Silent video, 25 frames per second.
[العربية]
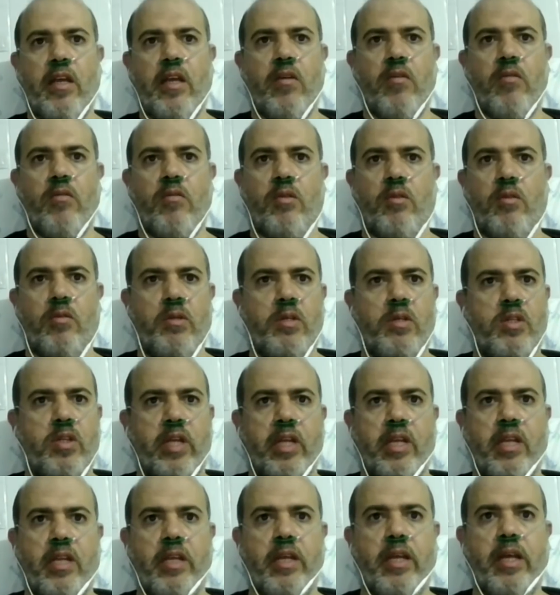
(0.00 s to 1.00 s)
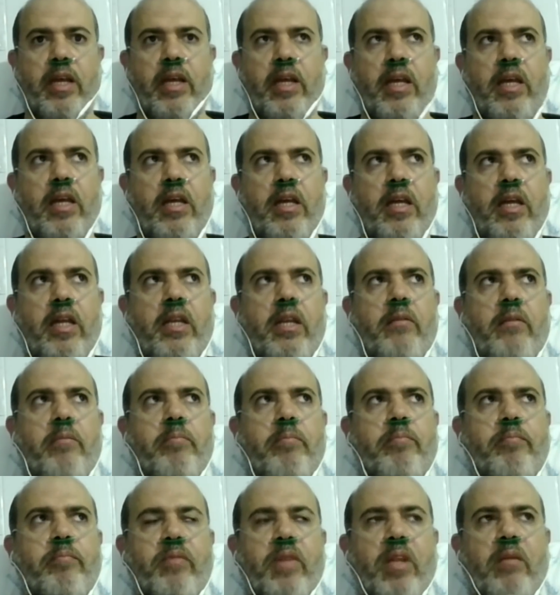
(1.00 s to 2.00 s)
ويمكن آه، يعني
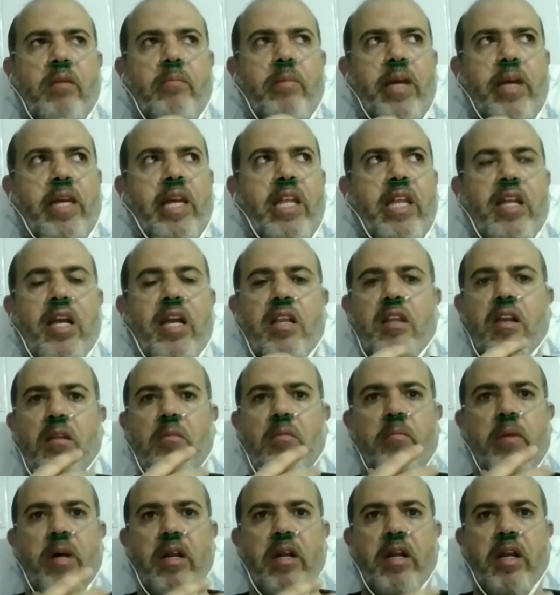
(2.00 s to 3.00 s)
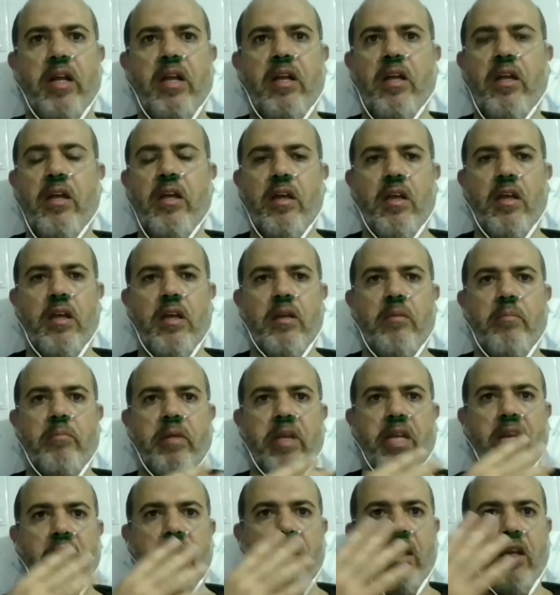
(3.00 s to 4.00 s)
بكيت اكثر من مره من